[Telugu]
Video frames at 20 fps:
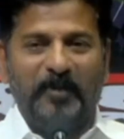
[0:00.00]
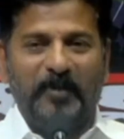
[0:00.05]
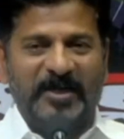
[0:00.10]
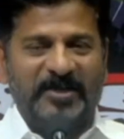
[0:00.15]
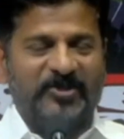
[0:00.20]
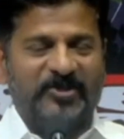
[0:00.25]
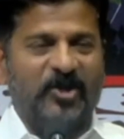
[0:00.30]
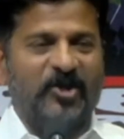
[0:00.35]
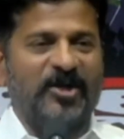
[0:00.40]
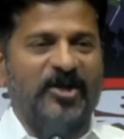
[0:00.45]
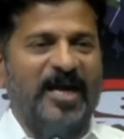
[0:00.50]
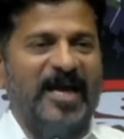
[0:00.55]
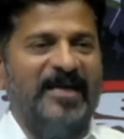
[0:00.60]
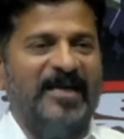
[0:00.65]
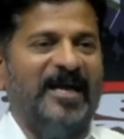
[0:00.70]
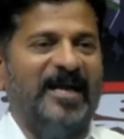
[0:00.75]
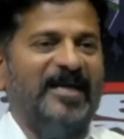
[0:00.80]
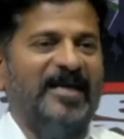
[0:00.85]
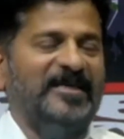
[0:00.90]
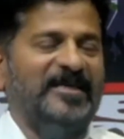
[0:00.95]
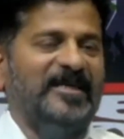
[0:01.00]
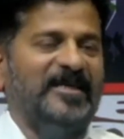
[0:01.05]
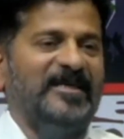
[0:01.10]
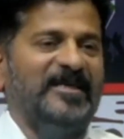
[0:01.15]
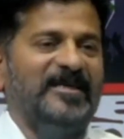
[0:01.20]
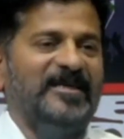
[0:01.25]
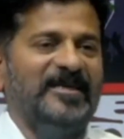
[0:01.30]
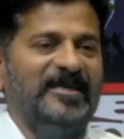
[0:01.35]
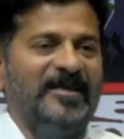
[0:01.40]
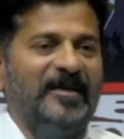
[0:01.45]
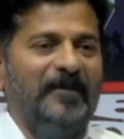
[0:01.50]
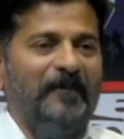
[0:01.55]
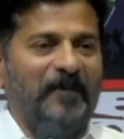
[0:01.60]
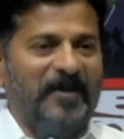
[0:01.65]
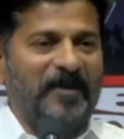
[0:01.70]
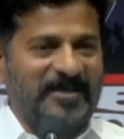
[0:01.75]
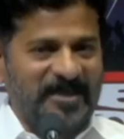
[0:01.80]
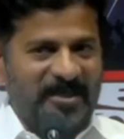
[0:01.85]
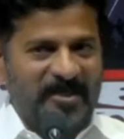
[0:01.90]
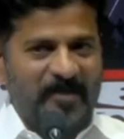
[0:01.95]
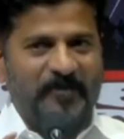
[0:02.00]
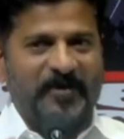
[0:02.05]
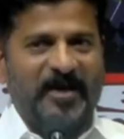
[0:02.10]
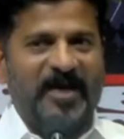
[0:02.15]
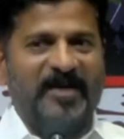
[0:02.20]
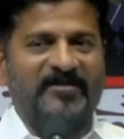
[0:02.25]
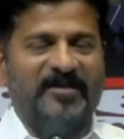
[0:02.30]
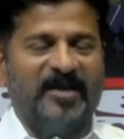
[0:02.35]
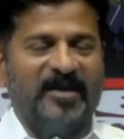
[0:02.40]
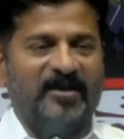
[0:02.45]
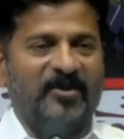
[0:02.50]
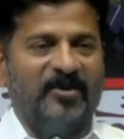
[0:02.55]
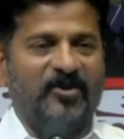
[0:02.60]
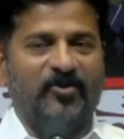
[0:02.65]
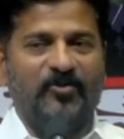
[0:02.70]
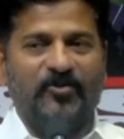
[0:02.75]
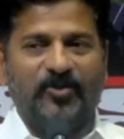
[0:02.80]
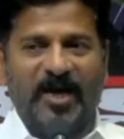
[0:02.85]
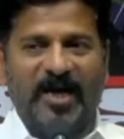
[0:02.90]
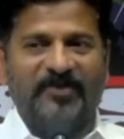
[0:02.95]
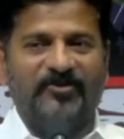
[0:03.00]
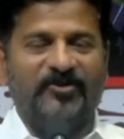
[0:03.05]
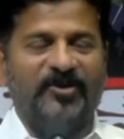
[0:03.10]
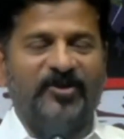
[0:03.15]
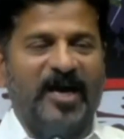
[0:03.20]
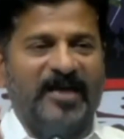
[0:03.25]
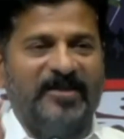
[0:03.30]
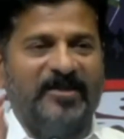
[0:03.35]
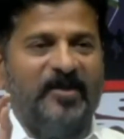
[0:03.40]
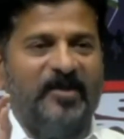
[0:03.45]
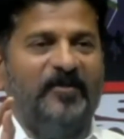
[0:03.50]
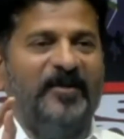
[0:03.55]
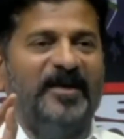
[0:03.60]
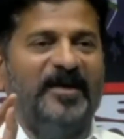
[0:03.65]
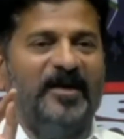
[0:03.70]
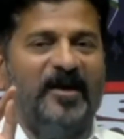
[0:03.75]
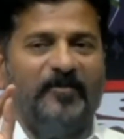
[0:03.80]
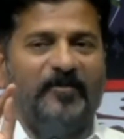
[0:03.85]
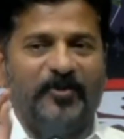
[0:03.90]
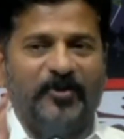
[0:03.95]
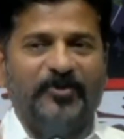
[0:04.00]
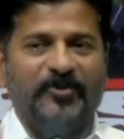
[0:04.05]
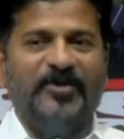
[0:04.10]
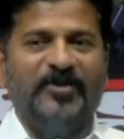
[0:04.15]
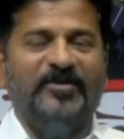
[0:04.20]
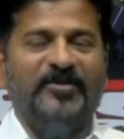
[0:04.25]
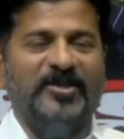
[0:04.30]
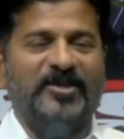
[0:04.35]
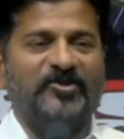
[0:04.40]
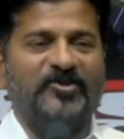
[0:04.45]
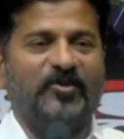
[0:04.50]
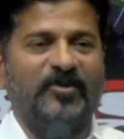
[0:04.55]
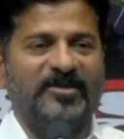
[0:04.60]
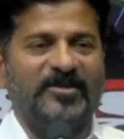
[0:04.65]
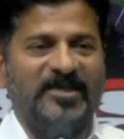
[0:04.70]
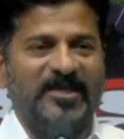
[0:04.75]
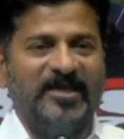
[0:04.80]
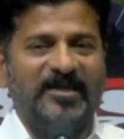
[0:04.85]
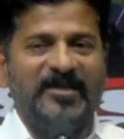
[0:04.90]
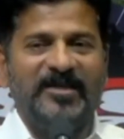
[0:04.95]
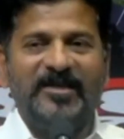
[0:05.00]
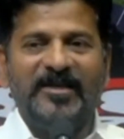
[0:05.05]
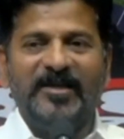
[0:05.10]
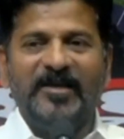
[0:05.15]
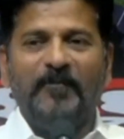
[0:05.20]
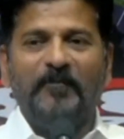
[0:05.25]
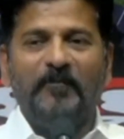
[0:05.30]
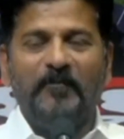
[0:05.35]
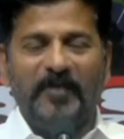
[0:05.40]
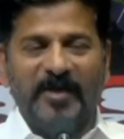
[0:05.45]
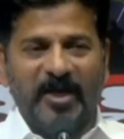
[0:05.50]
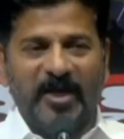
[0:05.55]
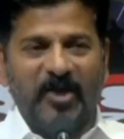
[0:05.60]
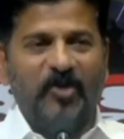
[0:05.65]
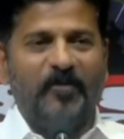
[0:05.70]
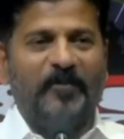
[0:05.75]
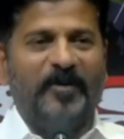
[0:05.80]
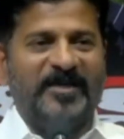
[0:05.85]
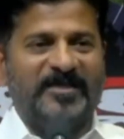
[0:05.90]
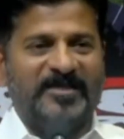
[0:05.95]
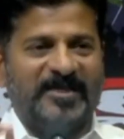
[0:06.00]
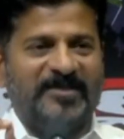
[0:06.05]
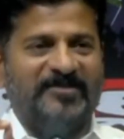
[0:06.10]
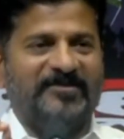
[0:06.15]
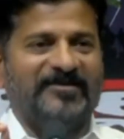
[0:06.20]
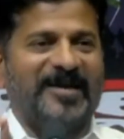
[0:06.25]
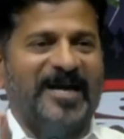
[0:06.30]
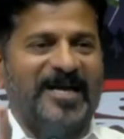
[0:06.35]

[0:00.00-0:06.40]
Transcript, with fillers: మెట్రో రైల్ లాంటి పట్టణ ప్రాంతాలలో కూడా అధునాతనమైన అభివృద్ధిని తీసుకొచ్చి మిగులు బడ్జెట్